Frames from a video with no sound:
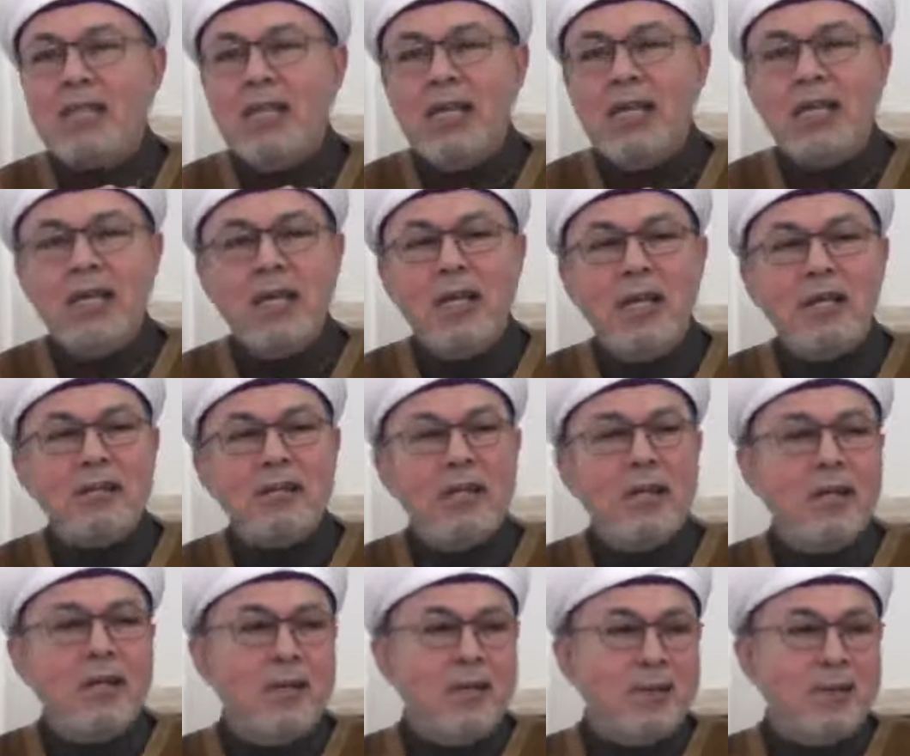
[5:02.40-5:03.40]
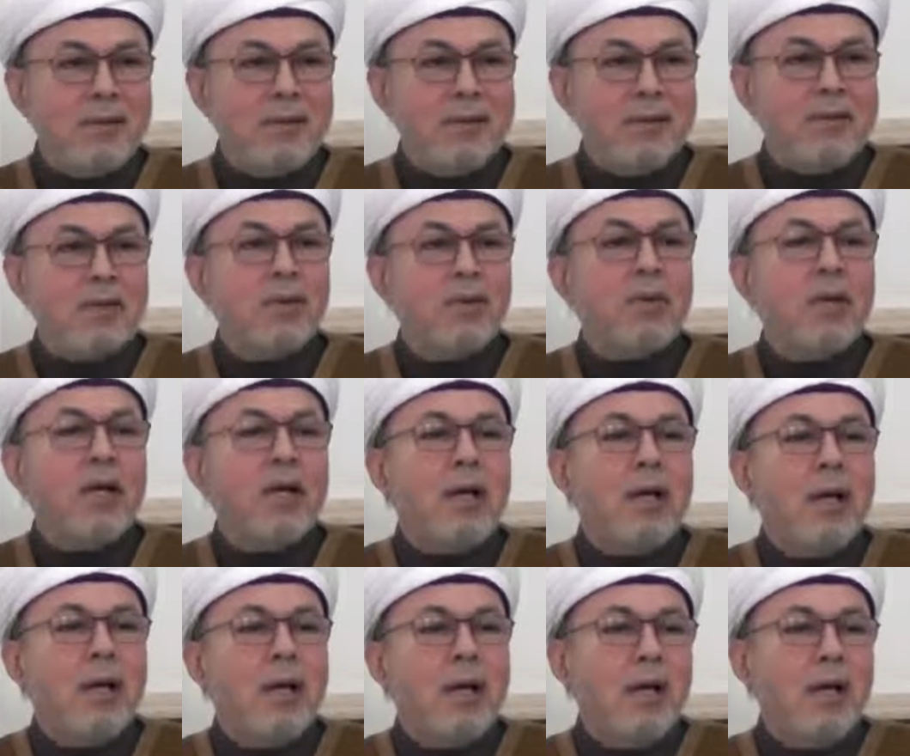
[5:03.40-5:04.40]
شيء ظاهر
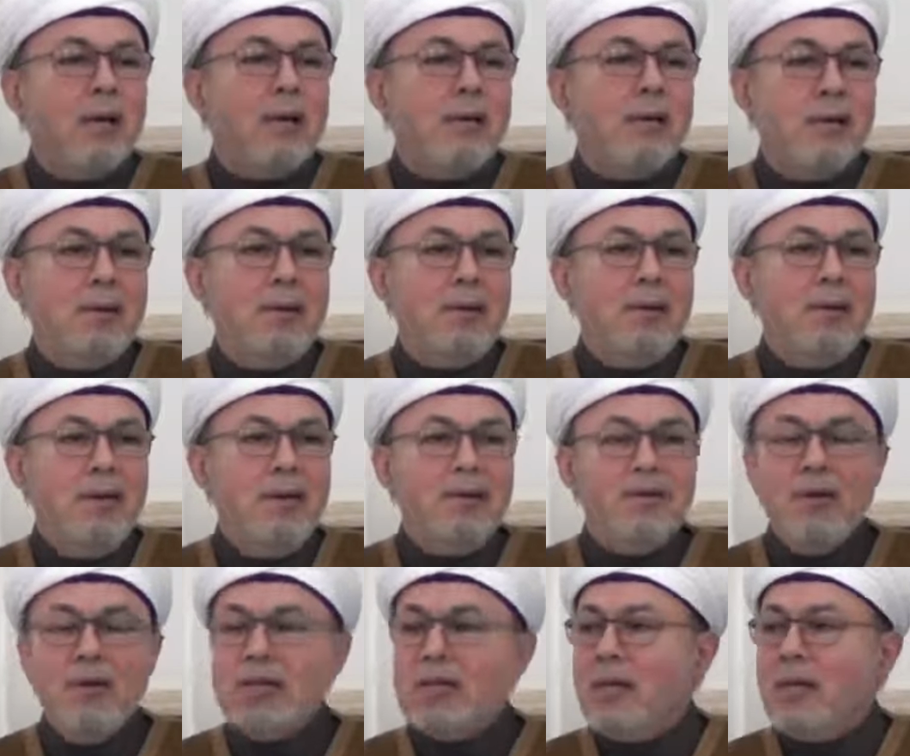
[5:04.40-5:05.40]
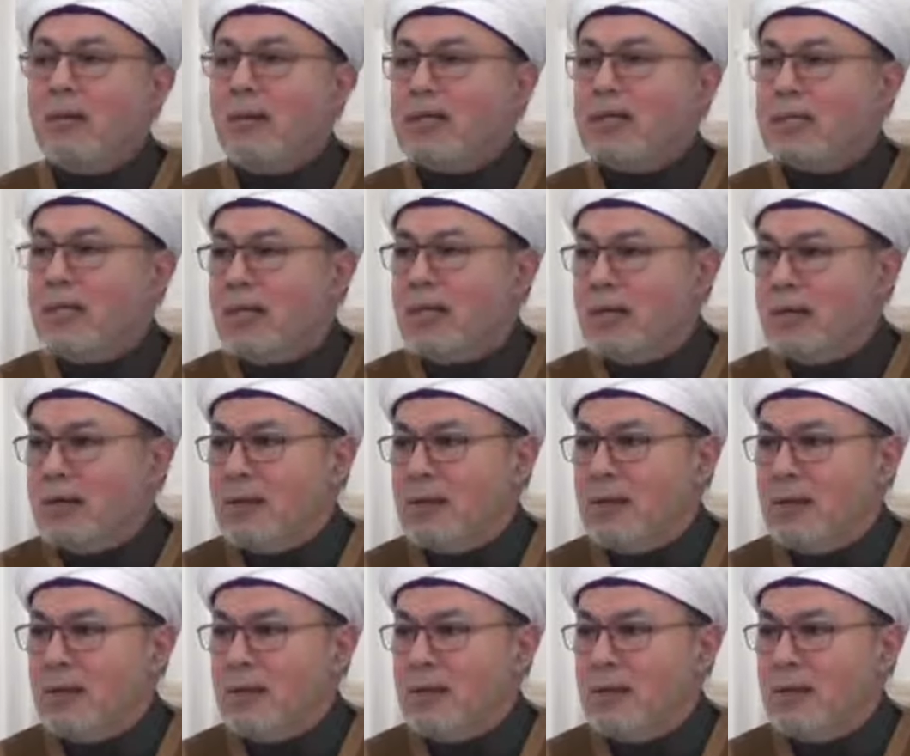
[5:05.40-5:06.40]
سواه فانت مظهر
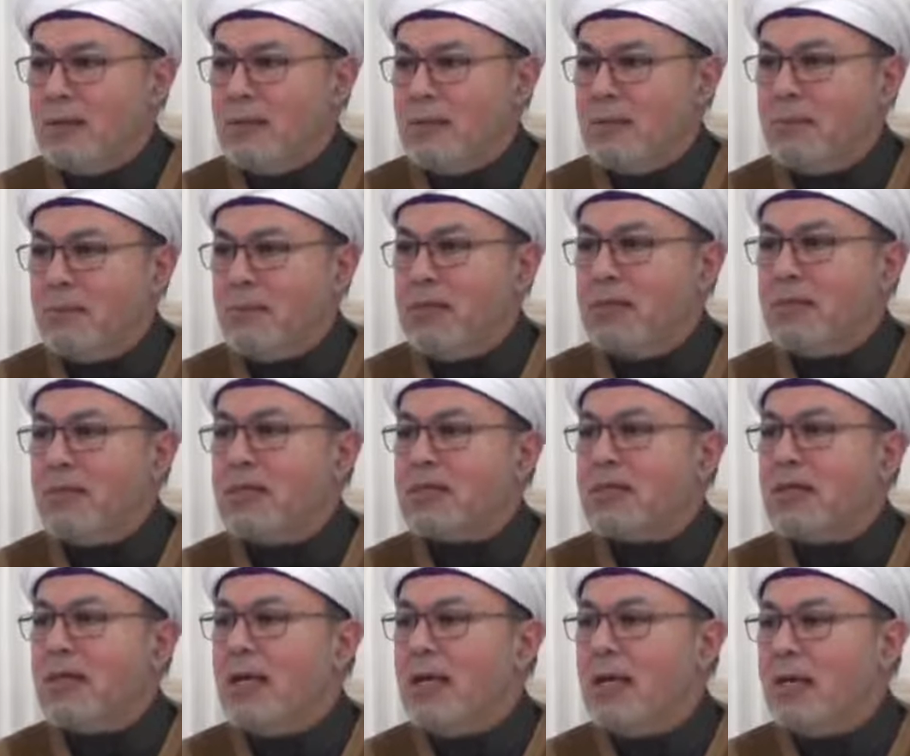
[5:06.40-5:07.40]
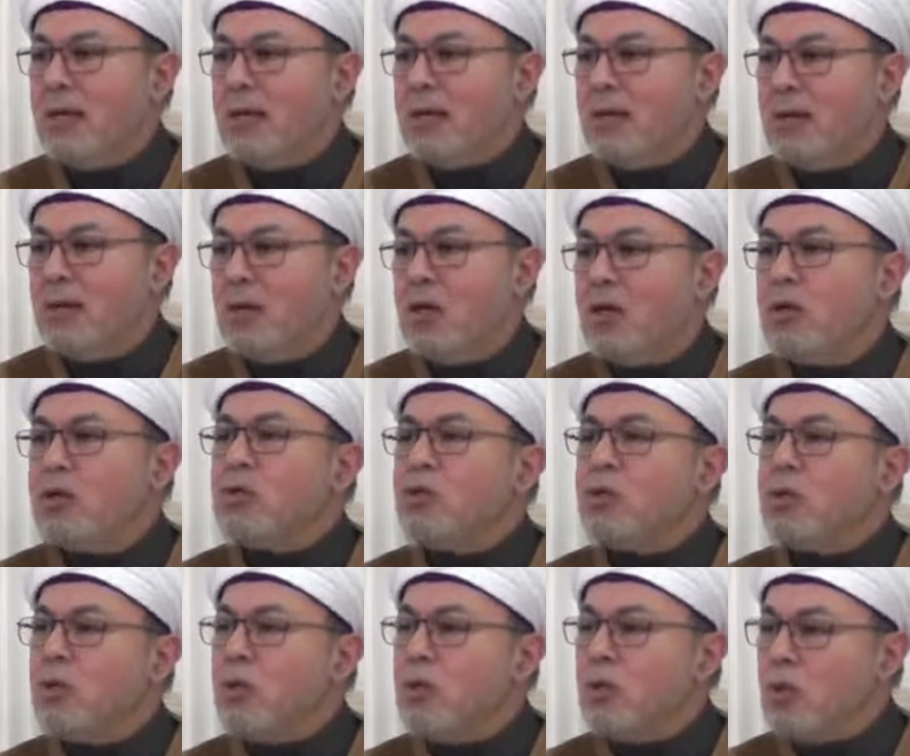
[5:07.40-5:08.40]
من مظاهر
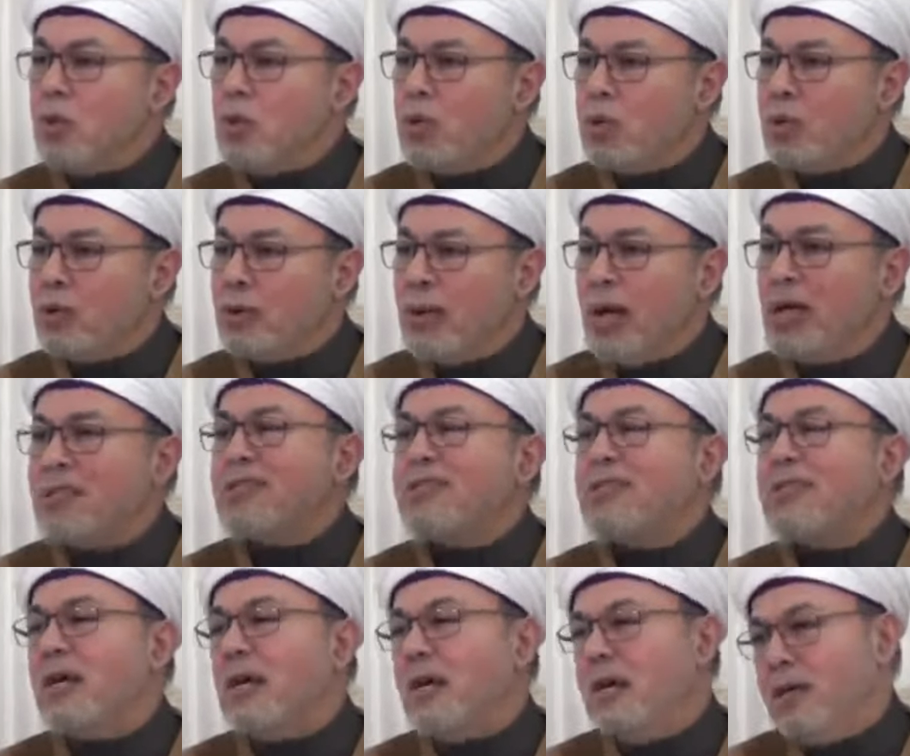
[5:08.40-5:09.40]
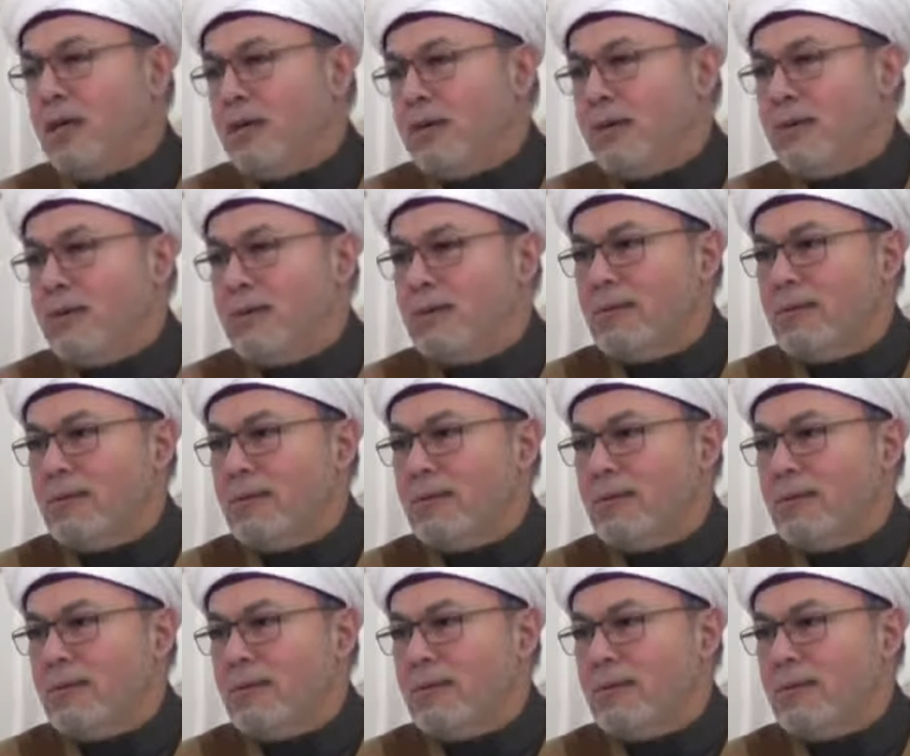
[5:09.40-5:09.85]
ظهور الظاهر